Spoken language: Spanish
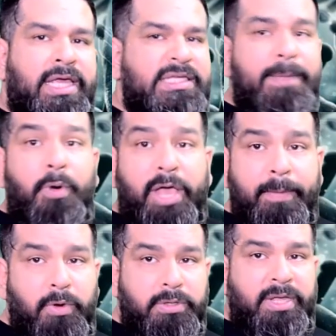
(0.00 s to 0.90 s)
Ese
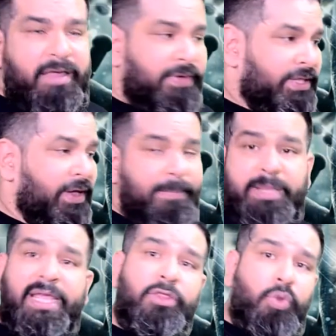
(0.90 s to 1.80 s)
Pokémon
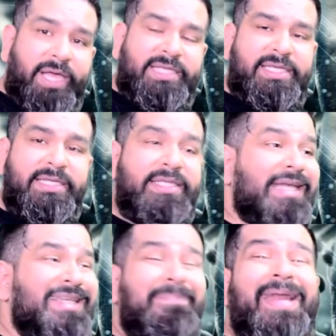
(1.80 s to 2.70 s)
efectivamente no existe,
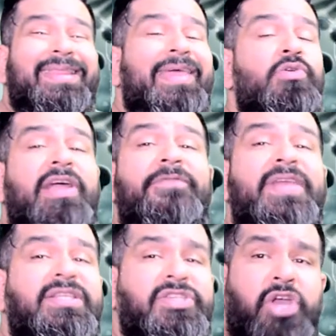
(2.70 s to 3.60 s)
hace parte de una
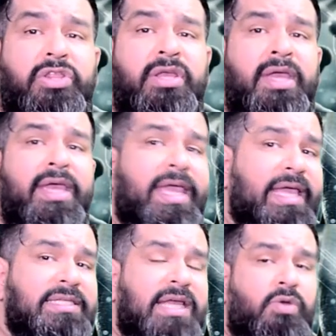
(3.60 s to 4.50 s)
ficción
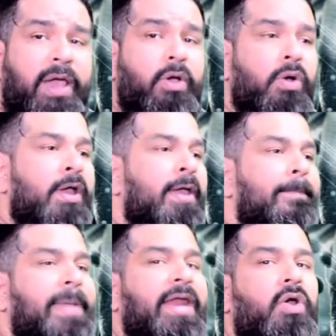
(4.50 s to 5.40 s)
que es el juego,
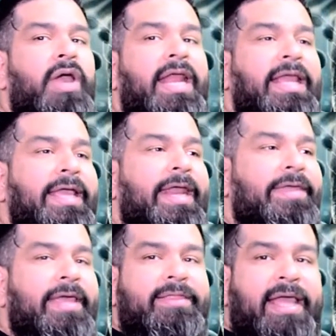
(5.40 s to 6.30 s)
pero el
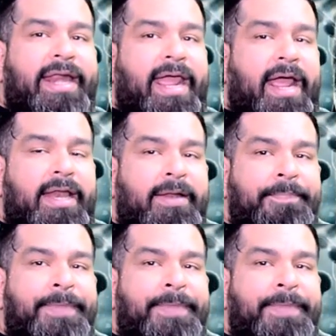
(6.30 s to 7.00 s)
ingrediente real